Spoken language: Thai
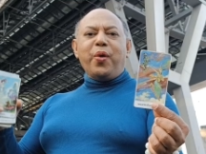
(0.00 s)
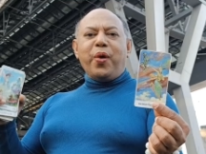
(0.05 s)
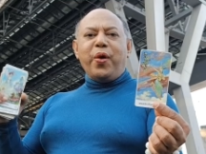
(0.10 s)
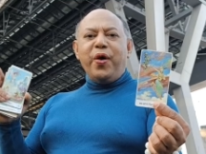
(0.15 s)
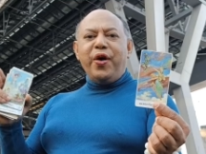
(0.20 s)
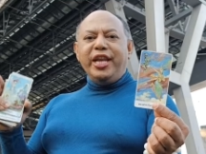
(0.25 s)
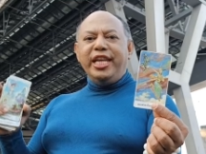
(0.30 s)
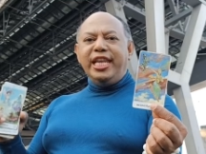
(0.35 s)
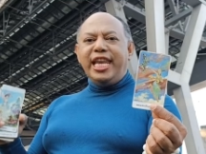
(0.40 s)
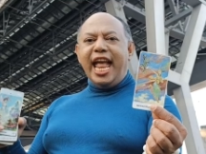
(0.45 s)
คค
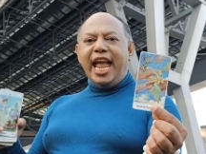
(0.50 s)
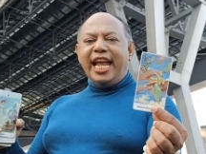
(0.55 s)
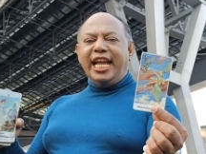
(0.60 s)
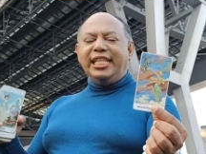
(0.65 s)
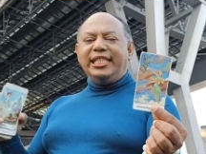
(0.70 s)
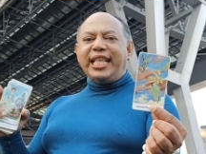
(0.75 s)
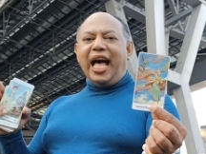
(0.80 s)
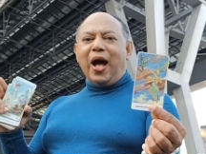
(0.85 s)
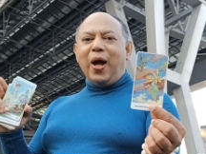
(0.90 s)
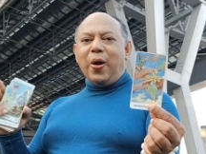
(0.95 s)
ลใน
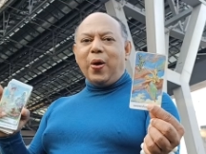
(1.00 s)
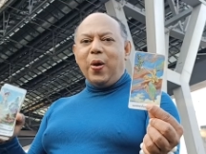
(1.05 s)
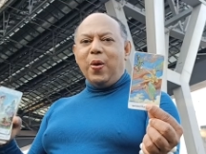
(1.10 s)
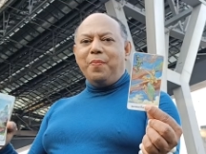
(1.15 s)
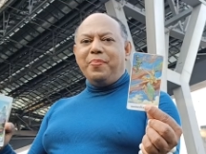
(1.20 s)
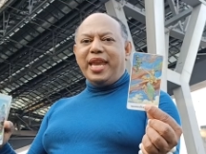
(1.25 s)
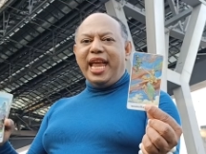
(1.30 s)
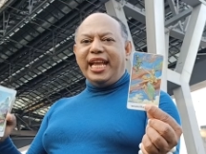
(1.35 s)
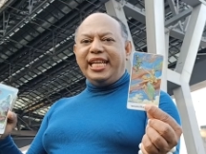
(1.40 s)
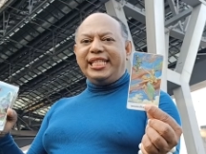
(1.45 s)
สังคม
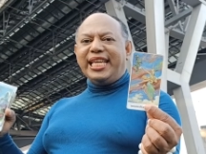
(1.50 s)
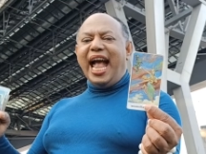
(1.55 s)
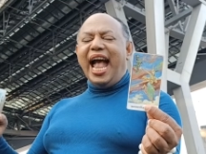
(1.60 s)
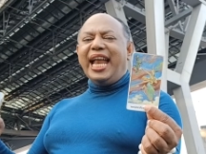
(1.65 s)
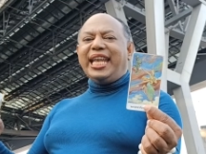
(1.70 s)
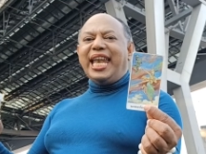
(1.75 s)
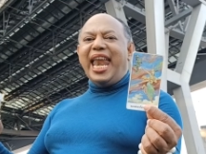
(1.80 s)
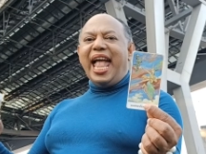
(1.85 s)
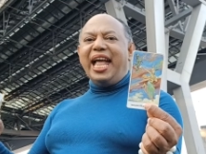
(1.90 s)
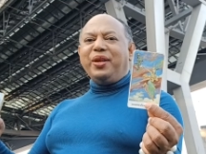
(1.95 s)
ในชา
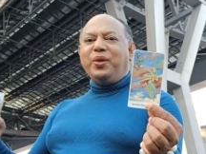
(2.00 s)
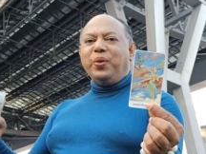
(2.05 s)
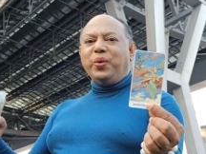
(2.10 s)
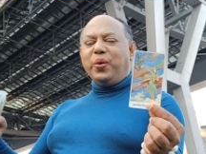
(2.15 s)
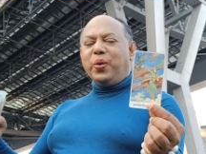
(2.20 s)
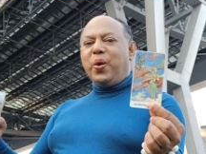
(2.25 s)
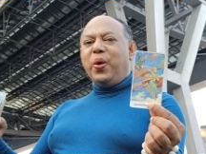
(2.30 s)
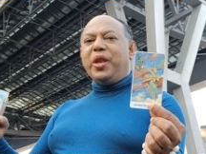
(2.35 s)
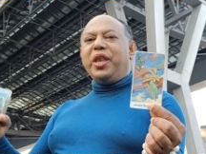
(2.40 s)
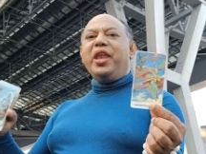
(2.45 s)
ติและทุ
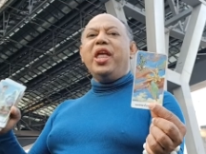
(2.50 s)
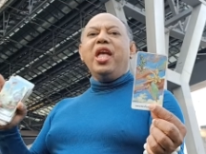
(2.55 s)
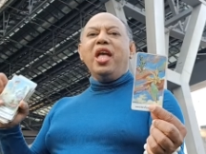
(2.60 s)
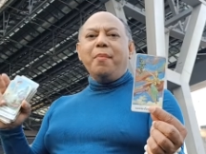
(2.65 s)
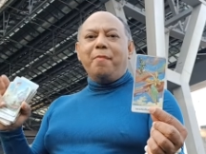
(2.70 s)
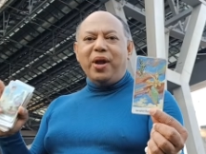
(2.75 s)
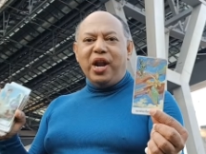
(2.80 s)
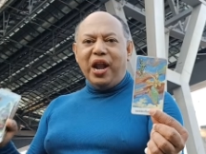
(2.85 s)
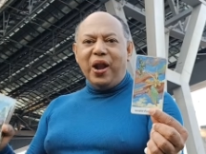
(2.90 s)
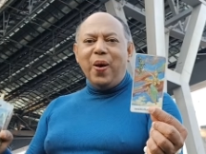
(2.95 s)
กๆคน
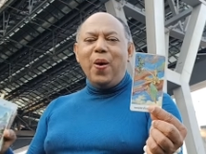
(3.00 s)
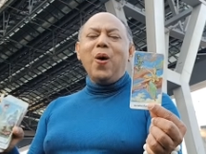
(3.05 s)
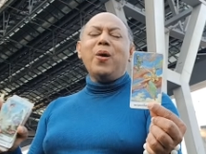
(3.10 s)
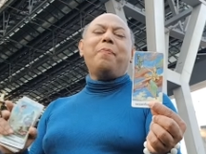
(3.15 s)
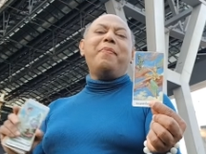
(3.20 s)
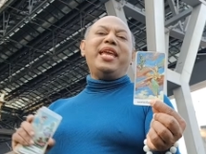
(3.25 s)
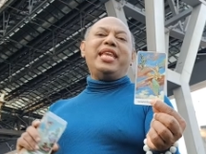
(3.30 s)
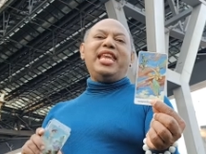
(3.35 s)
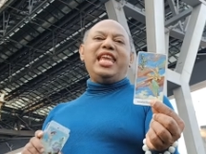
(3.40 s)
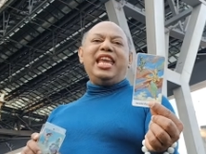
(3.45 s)
บนโลก
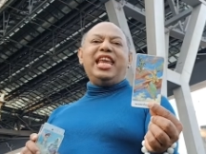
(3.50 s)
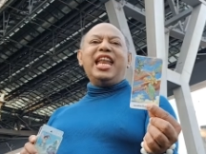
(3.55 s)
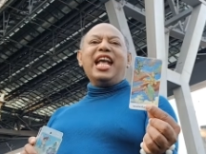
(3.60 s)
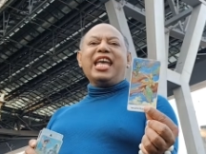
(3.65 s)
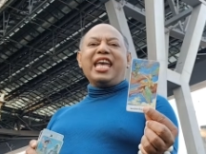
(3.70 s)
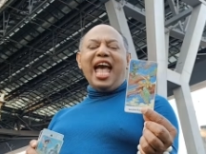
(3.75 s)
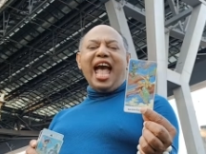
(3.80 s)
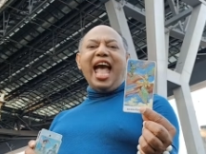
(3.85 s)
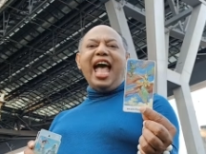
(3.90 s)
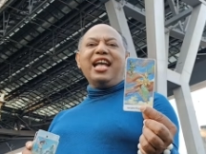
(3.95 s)
ใบนี้นะ
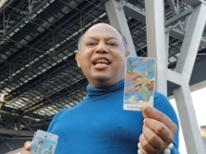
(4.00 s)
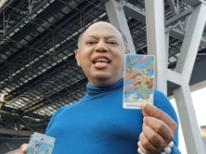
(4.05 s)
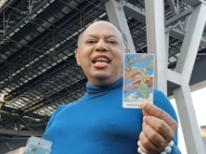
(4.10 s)
คะ